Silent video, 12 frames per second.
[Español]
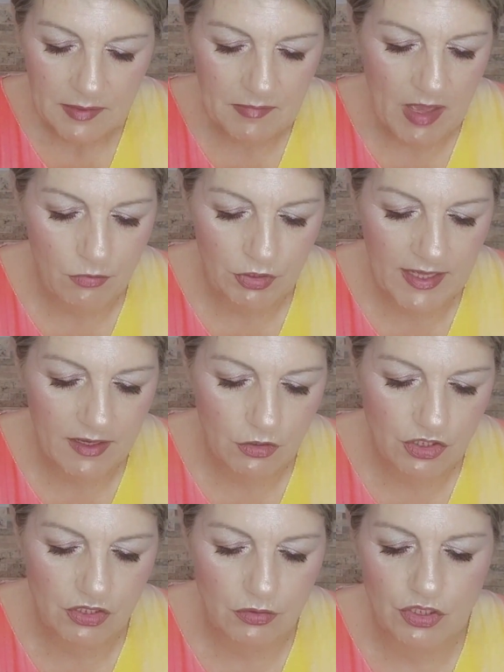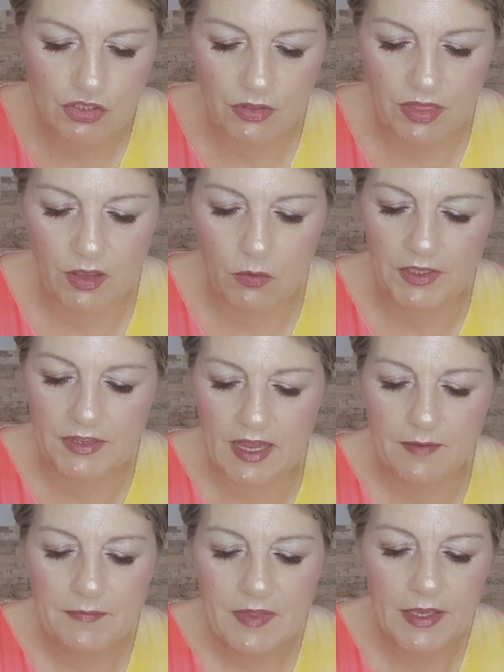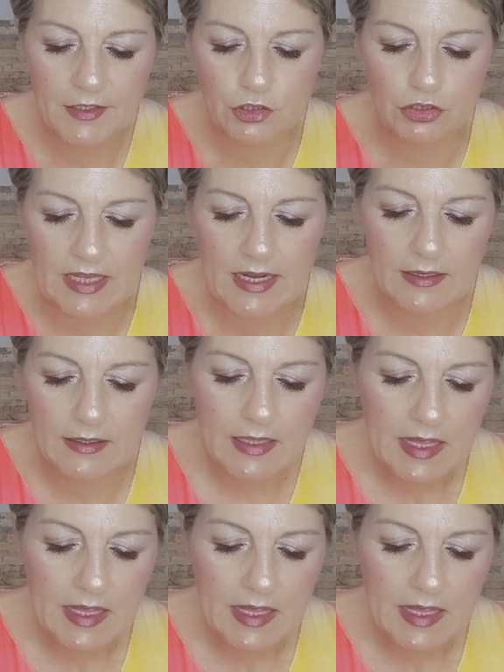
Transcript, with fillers: Me ahorré 8,50 euros en total.